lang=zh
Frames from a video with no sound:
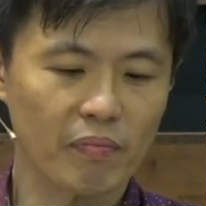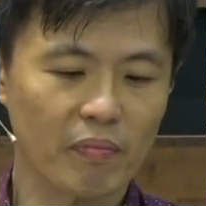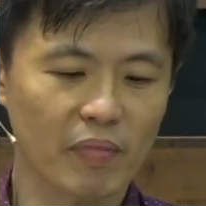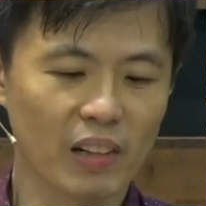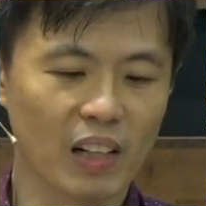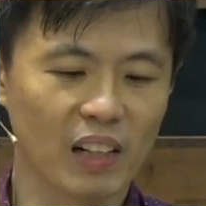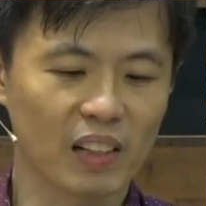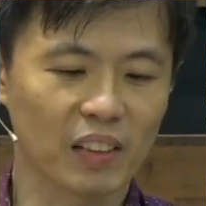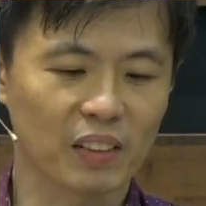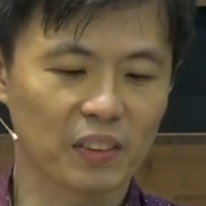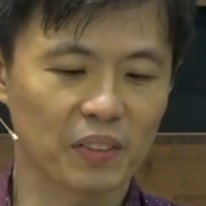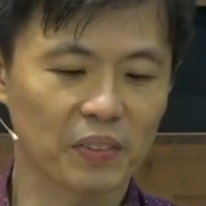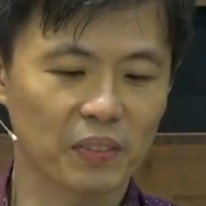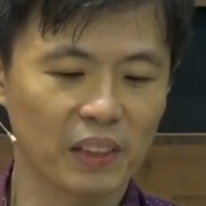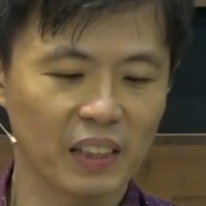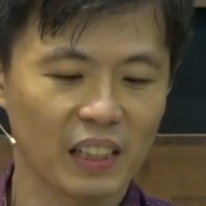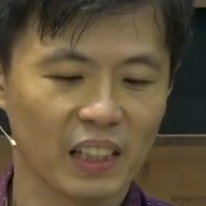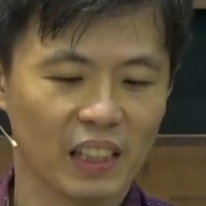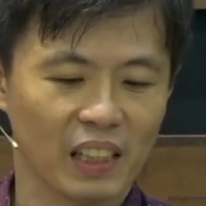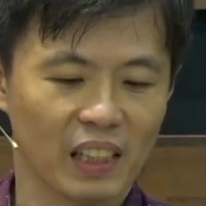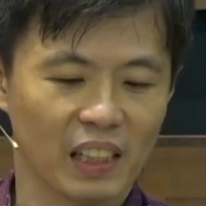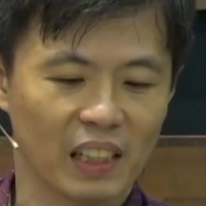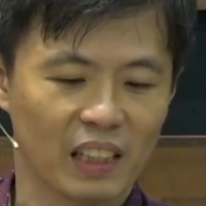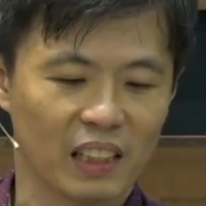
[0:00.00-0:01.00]
那所
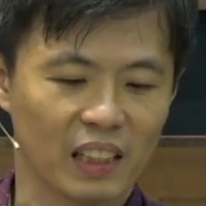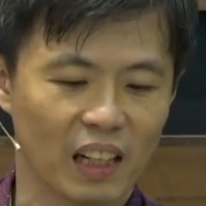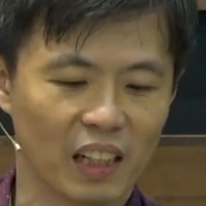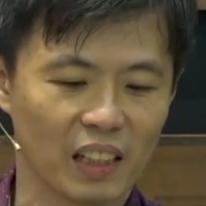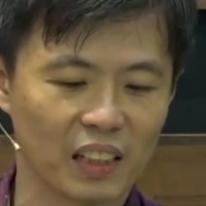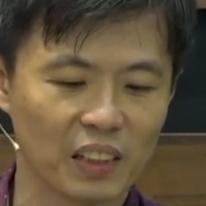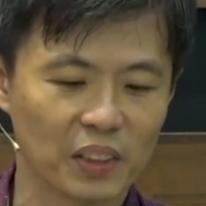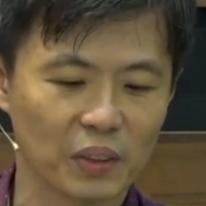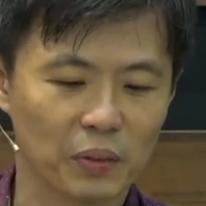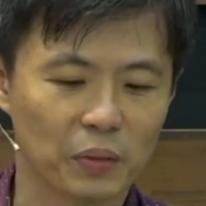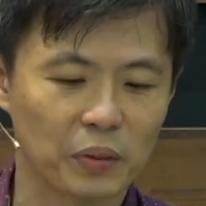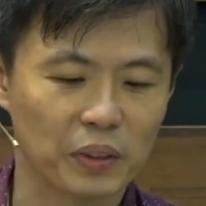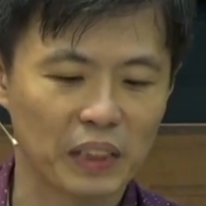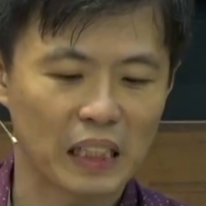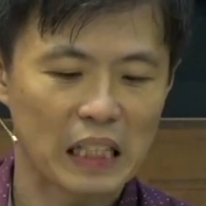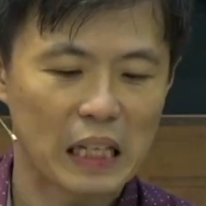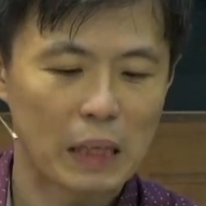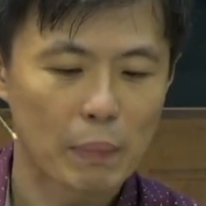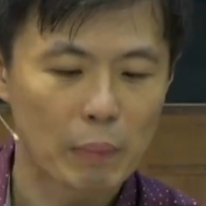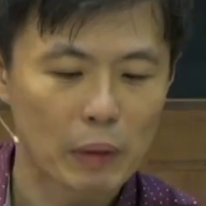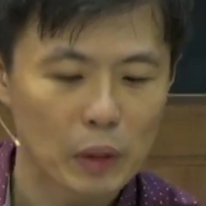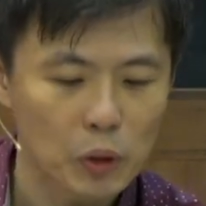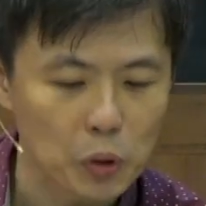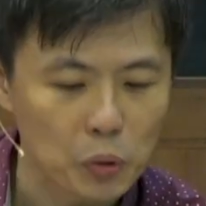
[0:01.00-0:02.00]
以，二十五节，
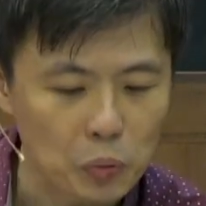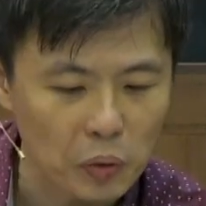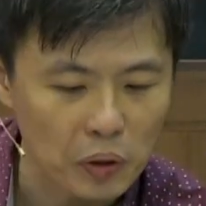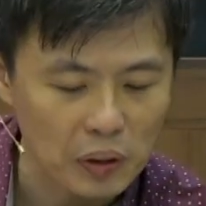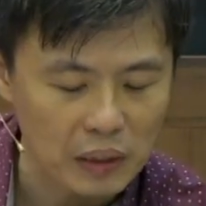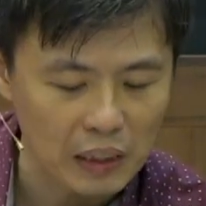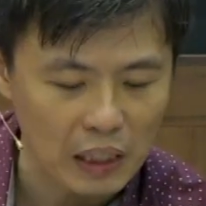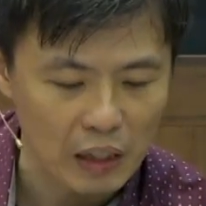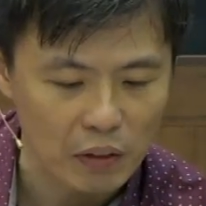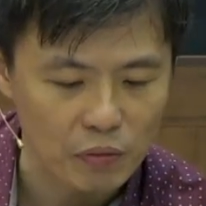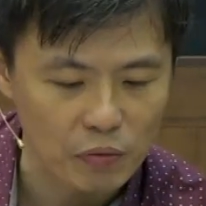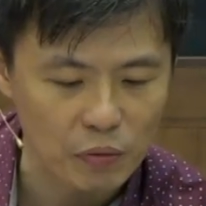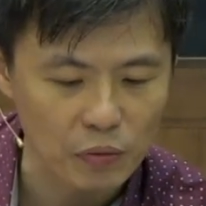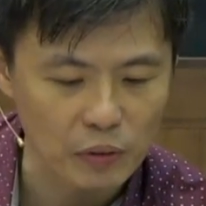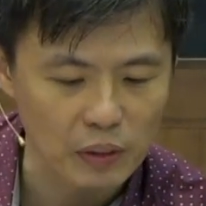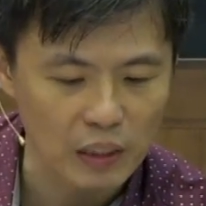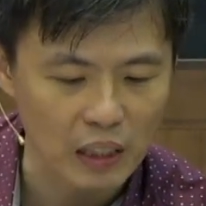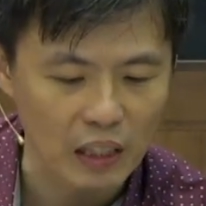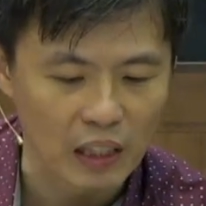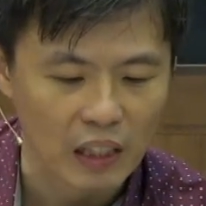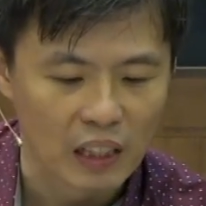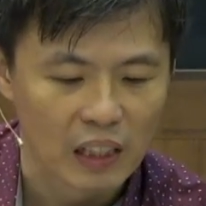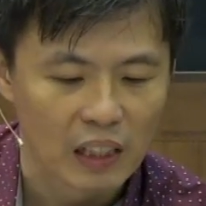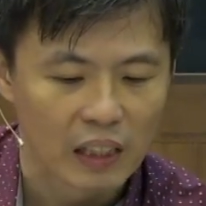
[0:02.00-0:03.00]
你们做丈夫
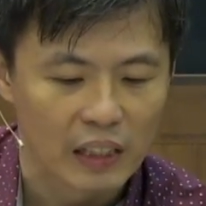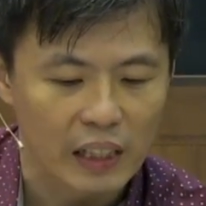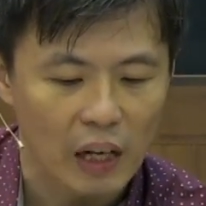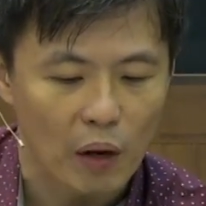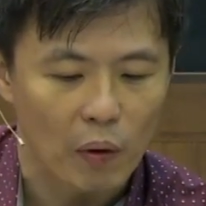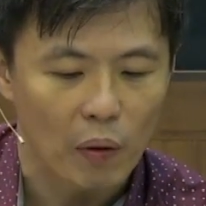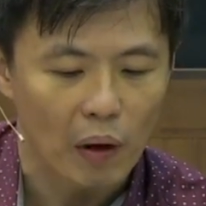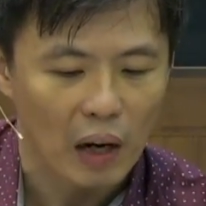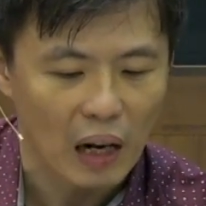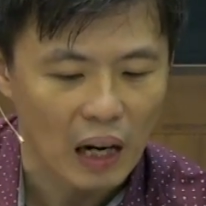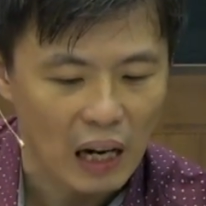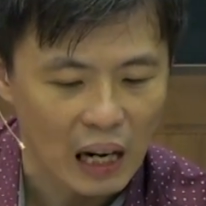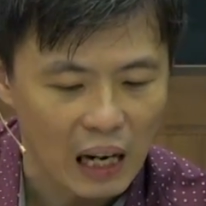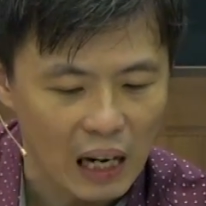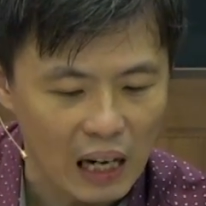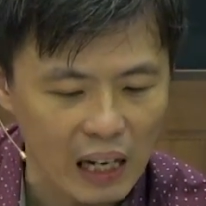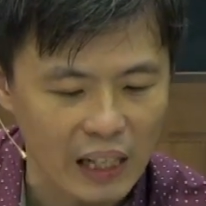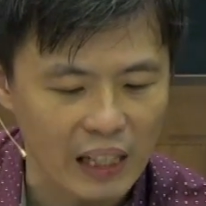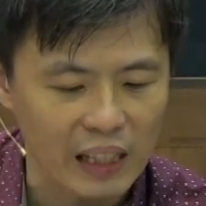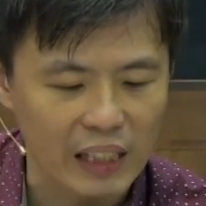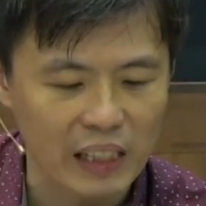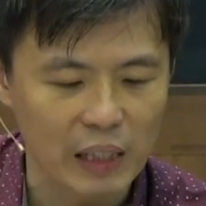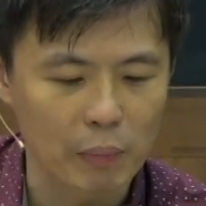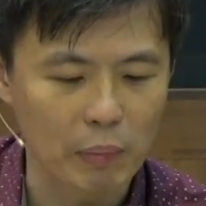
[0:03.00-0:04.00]
的要
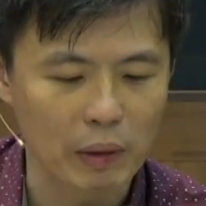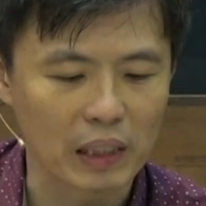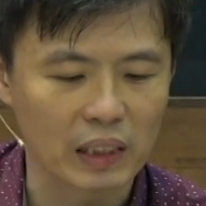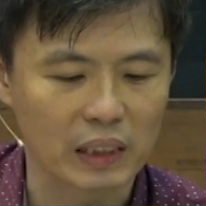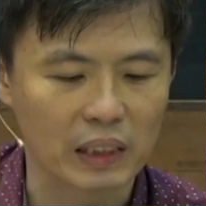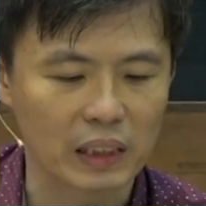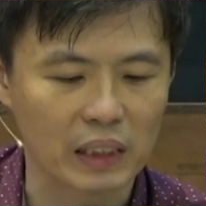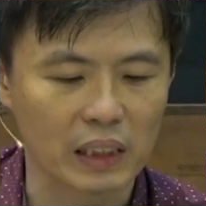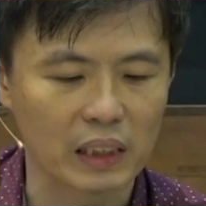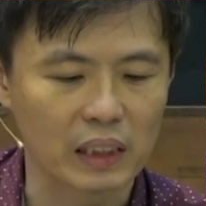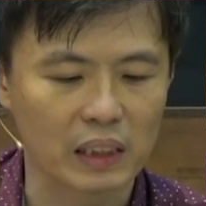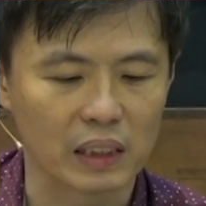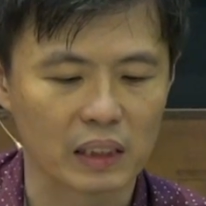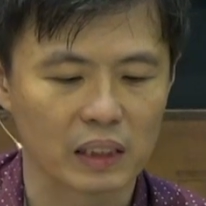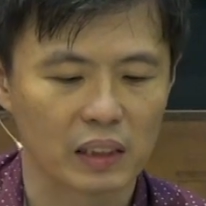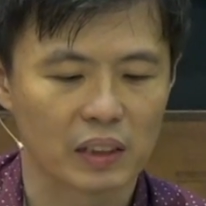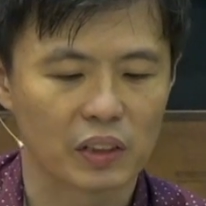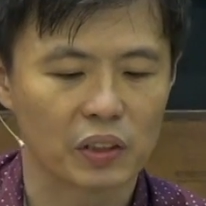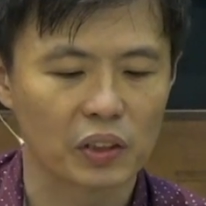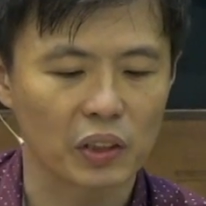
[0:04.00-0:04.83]
爱你们的妻子，